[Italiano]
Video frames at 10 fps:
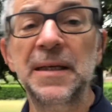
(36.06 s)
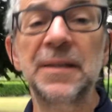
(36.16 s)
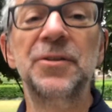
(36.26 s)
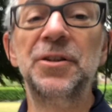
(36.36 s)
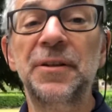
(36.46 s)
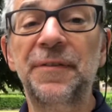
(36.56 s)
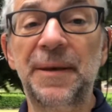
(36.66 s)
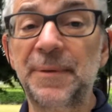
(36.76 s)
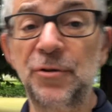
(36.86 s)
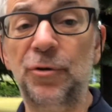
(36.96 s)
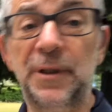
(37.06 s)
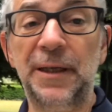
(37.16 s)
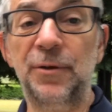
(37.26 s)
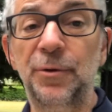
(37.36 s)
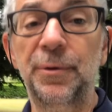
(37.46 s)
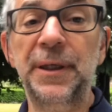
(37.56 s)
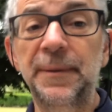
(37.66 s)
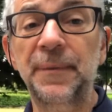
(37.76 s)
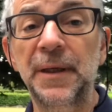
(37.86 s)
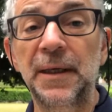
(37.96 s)
ci si ferma soltanto qui?
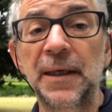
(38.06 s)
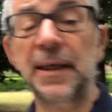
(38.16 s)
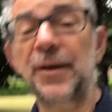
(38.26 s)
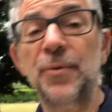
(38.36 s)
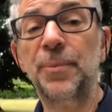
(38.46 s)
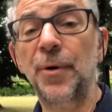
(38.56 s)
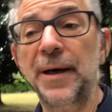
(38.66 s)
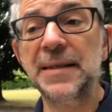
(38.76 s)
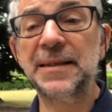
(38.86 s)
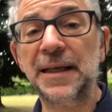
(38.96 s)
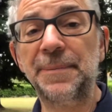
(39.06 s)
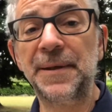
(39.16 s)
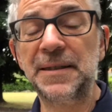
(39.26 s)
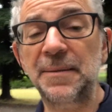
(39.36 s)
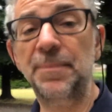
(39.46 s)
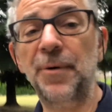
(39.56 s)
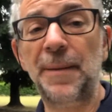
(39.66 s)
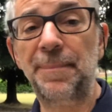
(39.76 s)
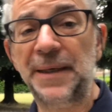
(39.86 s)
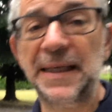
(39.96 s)
Che non può essere per esempio
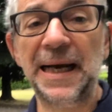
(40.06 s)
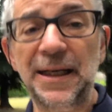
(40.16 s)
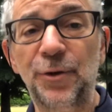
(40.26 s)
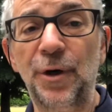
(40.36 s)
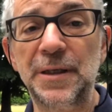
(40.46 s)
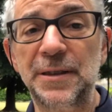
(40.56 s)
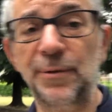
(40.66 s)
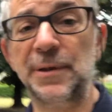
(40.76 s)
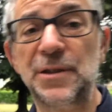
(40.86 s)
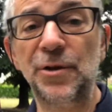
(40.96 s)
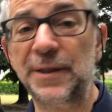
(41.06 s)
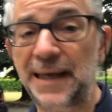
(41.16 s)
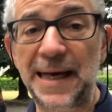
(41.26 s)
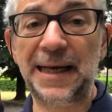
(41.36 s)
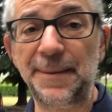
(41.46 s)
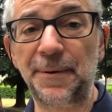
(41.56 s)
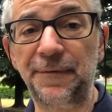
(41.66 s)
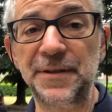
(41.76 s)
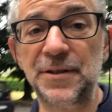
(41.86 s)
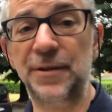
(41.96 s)
applicato a situazioni anche
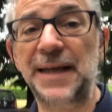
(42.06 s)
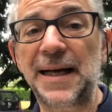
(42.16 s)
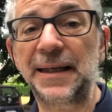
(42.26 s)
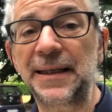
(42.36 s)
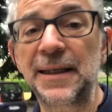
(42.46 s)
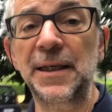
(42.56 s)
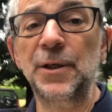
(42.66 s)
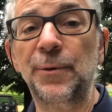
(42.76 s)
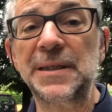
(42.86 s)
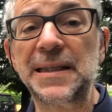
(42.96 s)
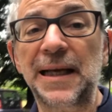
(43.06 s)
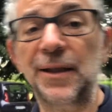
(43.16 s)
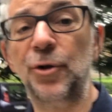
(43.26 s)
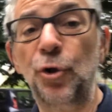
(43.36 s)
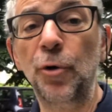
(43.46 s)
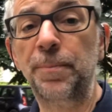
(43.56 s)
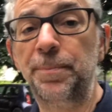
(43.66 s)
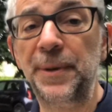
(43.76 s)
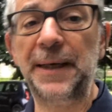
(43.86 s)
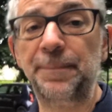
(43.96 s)
professionali questa
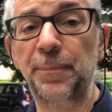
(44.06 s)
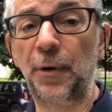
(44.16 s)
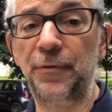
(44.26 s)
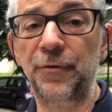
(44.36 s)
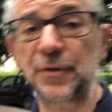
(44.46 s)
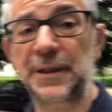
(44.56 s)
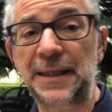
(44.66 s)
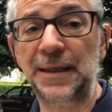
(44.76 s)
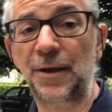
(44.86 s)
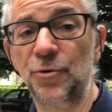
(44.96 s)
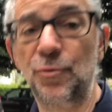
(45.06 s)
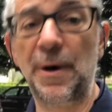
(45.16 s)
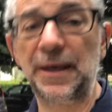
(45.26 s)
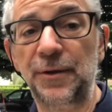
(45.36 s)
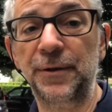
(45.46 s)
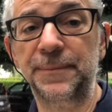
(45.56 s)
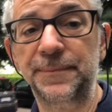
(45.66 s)
doppia profondità dello sguardo?